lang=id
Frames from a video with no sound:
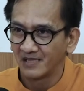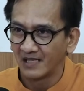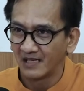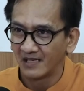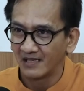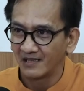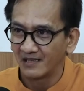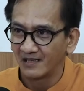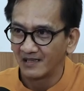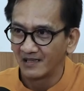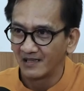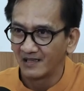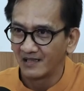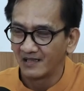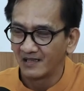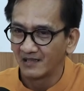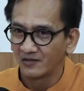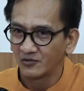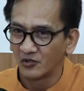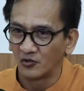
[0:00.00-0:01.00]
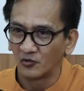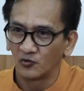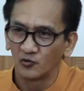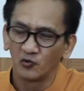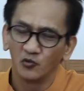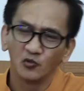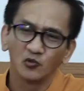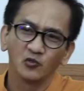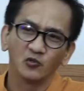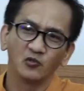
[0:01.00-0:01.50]
Ya,
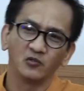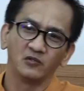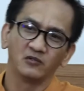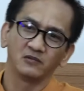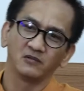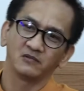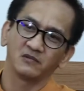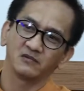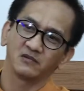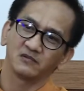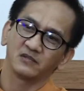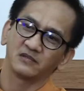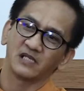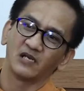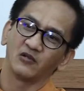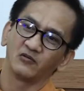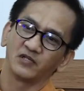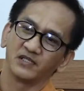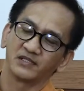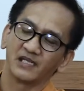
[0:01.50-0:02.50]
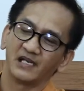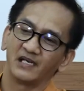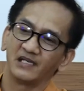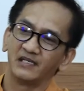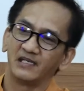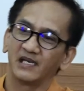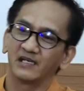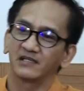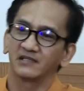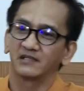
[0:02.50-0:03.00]
tentu kalau kita
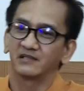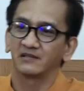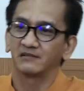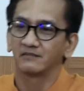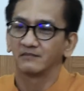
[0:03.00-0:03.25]
lihat